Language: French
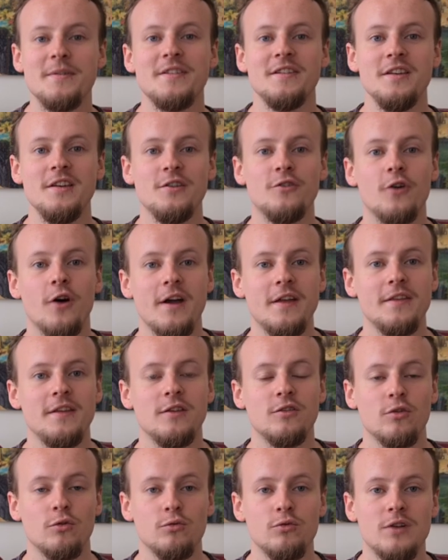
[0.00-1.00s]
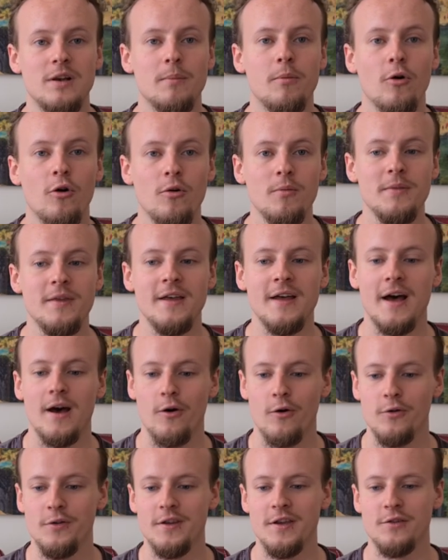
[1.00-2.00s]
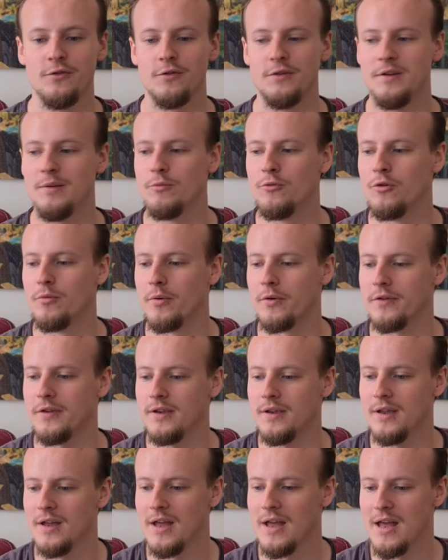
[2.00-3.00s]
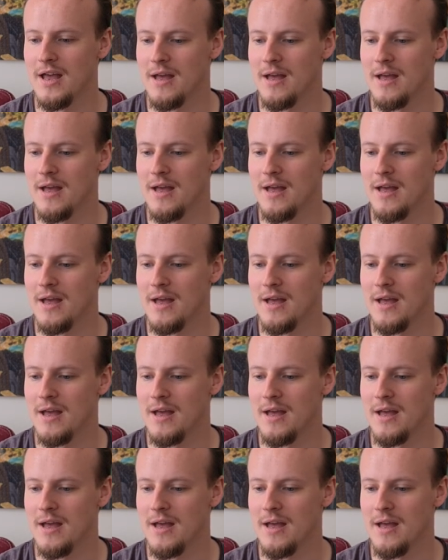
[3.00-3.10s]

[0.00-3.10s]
s'ils auraient été sans doute les premiers à renier ce type de pensée,